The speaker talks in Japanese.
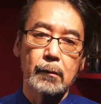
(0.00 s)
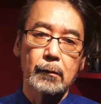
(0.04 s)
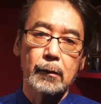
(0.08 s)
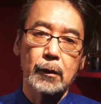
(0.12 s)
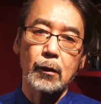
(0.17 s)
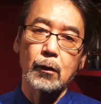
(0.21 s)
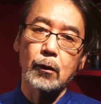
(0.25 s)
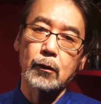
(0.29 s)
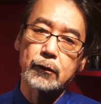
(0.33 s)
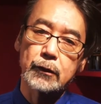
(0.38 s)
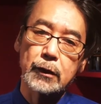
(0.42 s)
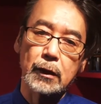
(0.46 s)

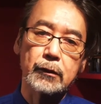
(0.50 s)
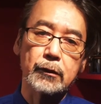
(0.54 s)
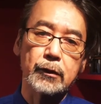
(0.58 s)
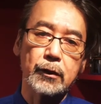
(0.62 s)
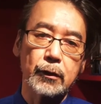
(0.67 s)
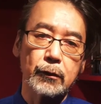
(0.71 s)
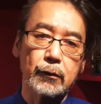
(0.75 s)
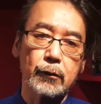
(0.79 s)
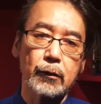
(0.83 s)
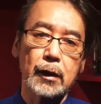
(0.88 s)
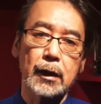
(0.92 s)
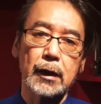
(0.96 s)
この作
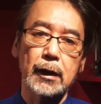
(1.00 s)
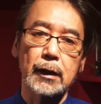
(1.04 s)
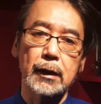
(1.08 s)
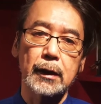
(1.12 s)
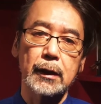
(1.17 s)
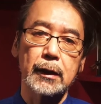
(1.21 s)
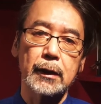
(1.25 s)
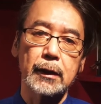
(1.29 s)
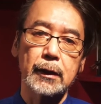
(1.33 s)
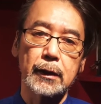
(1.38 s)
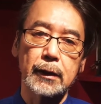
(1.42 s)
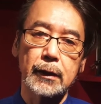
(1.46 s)
品は、え
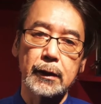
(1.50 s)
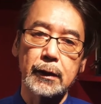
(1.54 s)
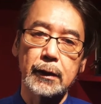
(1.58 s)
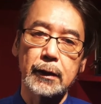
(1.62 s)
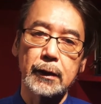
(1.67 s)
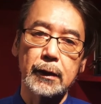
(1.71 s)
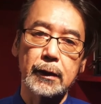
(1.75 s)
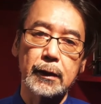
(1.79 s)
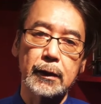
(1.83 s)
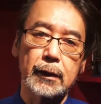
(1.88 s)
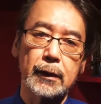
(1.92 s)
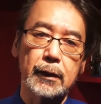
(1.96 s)

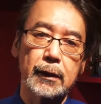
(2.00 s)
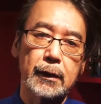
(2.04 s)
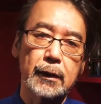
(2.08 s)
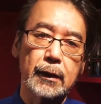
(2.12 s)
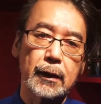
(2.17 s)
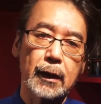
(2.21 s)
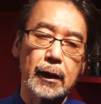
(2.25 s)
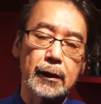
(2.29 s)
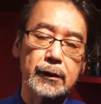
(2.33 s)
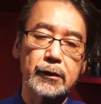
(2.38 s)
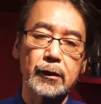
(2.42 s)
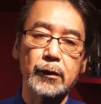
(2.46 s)

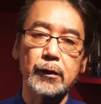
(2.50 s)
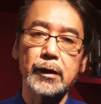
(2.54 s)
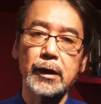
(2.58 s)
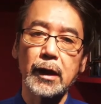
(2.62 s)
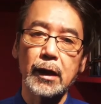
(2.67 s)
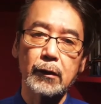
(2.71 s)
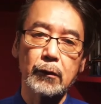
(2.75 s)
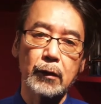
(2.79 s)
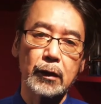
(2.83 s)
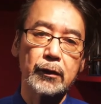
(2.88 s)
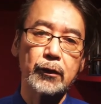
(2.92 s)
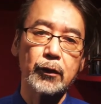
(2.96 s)
風の
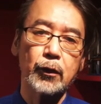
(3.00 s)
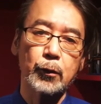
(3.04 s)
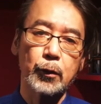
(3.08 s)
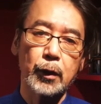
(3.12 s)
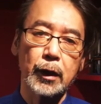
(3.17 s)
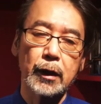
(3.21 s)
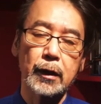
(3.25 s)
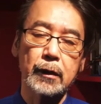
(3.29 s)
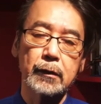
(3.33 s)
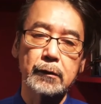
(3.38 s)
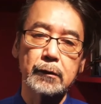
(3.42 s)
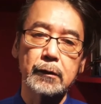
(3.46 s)
電話と呼ば
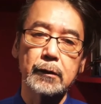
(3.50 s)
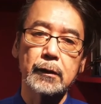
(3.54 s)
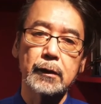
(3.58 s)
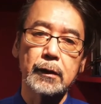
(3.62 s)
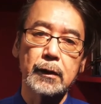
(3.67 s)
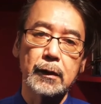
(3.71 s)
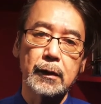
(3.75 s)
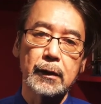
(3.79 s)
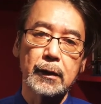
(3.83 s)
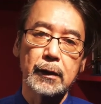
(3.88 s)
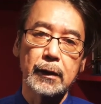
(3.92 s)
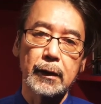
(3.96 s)
れる、
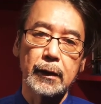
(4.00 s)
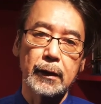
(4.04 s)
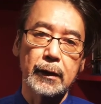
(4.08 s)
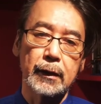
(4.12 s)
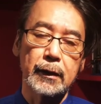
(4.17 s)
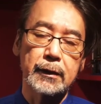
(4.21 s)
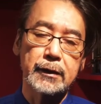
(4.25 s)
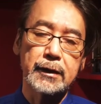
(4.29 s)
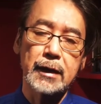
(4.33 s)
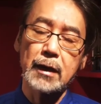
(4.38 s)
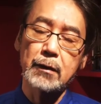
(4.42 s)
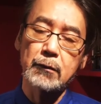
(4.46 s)
え
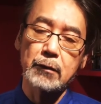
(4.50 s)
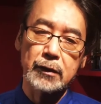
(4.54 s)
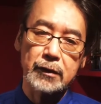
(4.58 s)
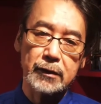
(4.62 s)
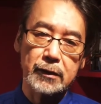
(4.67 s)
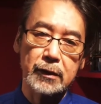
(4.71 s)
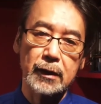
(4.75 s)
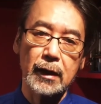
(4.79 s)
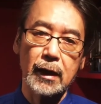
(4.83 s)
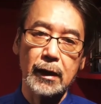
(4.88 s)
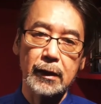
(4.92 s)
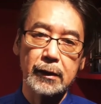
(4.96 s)
線は
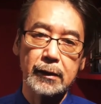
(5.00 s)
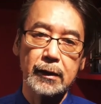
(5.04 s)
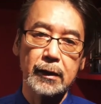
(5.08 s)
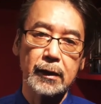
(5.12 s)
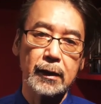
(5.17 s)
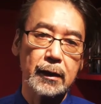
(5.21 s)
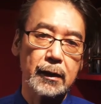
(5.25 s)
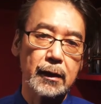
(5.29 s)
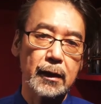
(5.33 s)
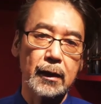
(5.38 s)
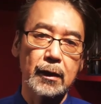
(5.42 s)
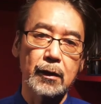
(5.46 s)
つながってな
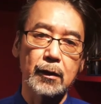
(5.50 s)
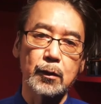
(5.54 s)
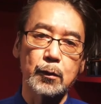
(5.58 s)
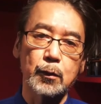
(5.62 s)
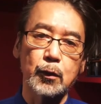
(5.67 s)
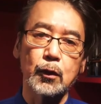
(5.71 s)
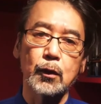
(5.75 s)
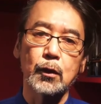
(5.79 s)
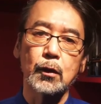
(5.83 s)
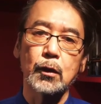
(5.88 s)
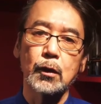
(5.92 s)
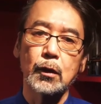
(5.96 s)
いけれど
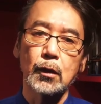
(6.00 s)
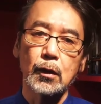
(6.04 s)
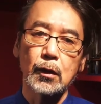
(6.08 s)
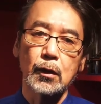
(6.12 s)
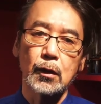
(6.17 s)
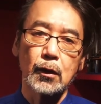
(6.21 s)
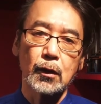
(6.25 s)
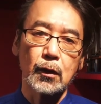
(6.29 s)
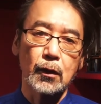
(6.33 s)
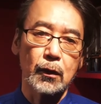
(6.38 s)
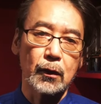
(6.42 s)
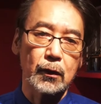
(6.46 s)
も
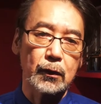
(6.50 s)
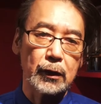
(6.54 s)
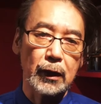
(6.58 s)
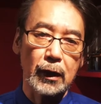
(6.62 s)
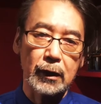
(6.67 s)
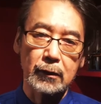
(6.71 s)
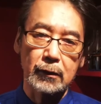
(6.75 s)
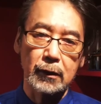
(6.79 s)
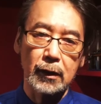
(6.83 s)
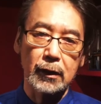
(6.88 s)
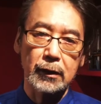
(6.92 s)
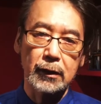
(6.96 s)
亡
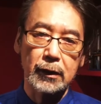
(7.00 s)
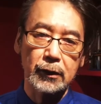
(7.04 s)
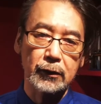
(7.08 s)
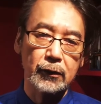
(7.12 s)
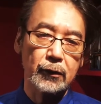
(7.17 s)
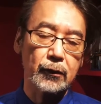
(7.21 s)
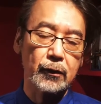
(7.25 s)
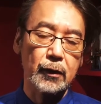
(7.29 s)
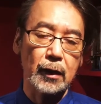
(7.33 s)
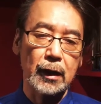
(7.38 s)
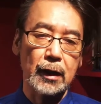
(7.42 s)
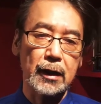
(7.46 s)
くなった人
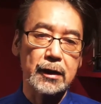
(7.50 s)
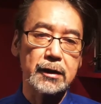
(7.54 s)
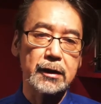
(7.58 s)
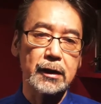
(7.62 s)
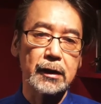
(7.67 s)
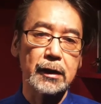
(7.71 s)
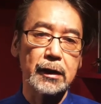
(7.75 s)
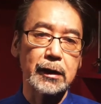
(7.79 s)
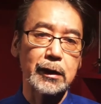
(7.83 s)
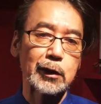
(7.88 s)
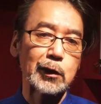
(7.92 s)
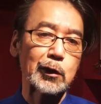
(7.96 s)
と話が
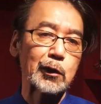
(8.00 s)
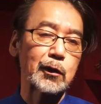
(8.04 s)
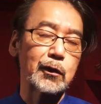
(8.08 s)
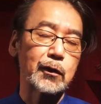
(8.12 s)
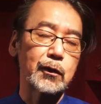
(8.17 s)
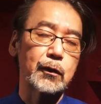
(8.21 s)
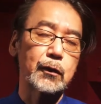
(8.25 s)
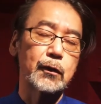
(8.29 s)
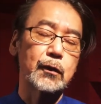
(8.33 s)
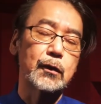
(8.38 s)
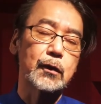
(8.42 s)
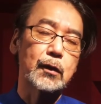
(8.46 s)
できると
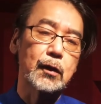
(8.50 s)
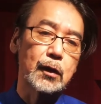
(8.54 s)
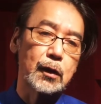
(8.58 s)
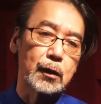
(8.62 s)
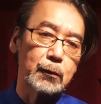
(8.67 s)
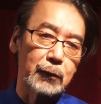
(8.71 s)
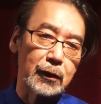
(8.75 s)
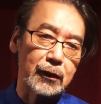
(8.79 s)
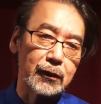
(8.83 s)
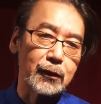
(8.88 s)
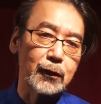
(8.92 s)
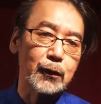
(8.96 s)
いう、
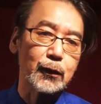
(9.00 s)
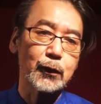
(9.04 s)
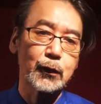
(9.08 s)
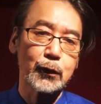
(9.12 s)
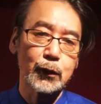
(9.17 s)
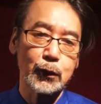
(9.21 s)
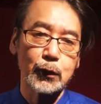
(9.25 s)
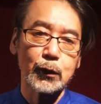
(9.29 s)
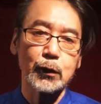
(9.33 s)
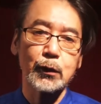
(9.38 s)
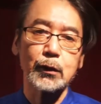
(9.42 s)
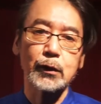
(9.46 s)
まあ、そうい
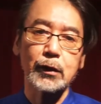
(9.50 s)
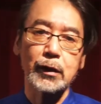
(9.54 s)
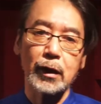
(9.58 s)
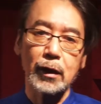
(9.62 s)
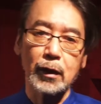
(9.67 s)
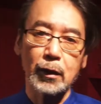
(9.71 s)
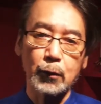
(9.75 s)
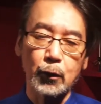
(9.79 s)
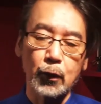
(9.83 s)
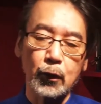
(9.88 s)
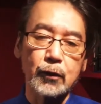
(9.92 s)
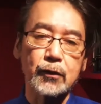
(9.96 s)
う電
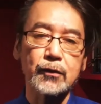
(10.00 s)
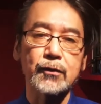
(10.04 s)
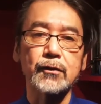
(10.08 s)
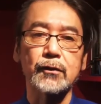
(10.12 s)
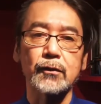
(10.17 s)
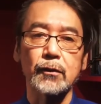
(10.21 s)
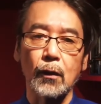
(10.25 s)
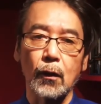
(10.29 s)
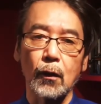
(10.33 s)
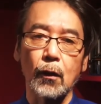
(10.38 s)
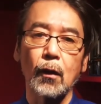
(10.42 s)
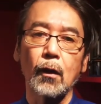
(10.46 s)
話ボックス
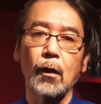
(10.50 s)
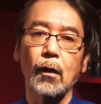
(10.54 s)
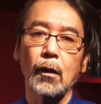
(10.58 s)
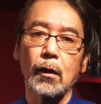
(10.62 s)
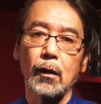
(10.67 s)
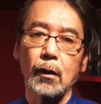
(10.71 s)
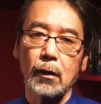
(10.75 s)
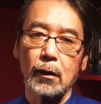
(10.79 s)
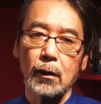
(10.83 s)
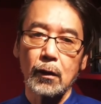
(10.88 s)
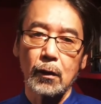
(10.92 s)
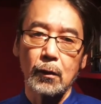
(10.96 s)
を
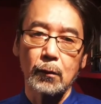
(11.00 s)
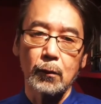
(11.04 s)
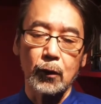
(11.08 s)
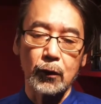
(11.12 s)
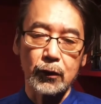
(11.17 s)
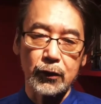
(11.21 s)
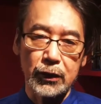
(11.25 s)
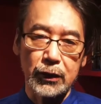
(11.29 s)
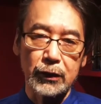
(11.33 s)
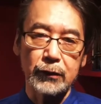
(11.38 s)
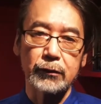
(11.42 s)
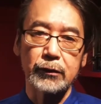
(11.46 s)

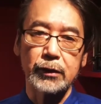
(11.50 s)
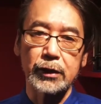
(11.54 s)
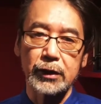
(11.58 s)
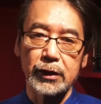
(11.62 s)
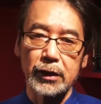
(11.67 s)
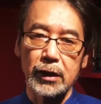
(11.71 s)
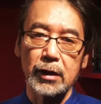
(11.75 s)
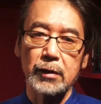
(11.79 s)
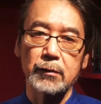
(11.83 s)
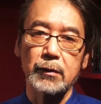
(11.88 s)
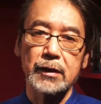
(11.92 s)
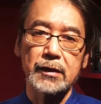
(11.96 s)
モチーフにし
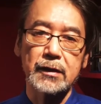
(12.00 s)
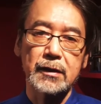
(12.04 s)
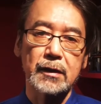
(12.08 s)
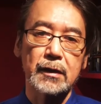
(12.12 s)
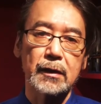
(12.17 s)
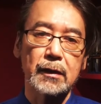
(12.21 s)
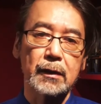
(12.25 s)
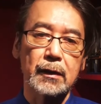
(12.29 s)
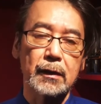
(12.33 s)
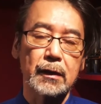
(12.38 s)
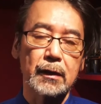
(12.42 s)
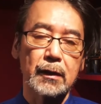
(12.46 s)
ています
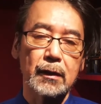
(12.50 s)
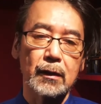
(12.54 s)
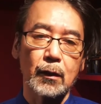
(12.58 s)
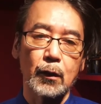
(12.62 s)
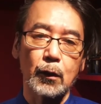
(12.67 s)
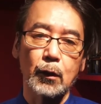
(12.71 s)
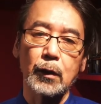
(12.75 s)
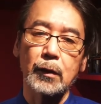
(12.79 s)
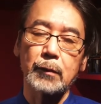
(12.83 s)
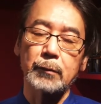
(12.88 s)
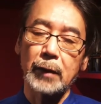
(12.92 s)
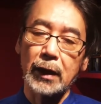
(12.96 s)
こ
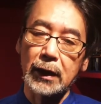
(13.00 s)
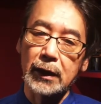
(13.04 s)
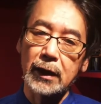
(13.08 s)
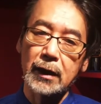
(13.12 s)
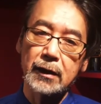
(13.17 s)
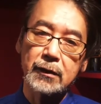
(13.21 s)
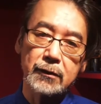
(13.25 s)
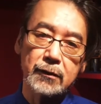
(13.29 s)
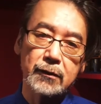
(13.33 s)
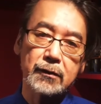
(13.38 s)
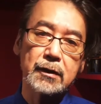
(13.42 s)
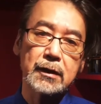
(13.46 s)
れはまあ
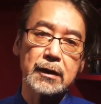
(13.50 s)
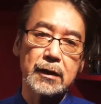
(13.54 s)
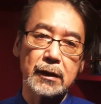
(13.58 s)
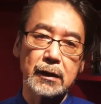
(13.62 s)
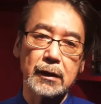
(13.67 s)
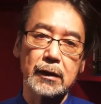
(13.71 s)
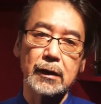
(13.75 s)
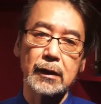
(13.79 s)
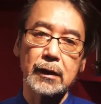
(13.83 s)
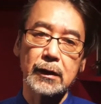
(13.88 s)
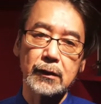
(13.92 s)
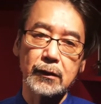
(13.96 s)
現実に
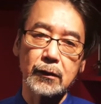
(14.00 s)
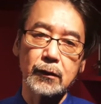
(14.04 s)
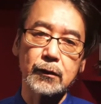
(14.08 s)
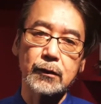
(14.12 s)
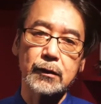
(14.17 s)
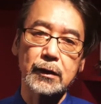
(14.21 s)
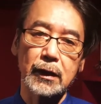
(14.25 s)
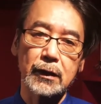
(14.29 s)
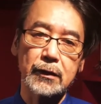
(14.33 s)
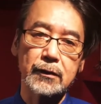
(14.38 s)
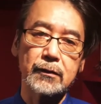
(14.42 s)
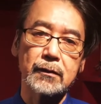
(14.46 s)
存
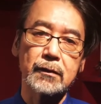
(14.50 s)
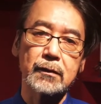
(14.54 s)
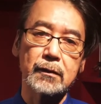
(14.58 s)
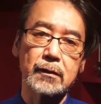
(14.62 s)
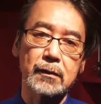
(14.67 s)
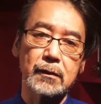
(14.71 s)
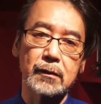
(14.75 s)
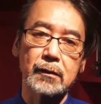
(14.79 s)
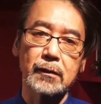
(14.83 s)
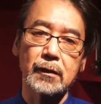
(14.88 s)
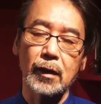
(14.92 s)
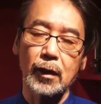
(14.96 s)
在す
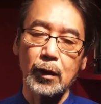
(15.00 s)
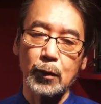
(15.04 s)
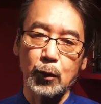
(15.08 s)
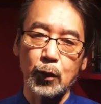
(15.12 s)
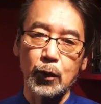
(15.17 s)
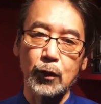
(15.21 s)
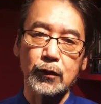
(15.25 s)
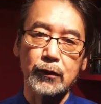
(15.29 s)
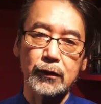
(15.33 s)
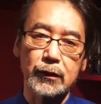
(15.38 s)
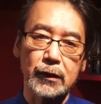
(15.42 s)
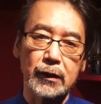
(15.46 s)
る電話
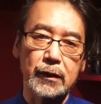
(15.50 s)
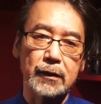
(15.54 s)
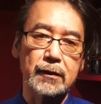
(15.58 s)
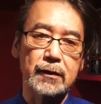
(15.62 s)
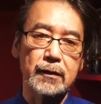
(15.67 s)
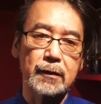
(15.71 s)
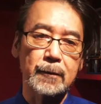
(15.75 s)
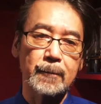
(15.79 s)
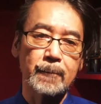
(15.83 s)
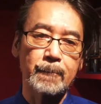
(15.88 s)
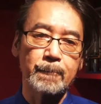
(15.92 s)
ボックスです、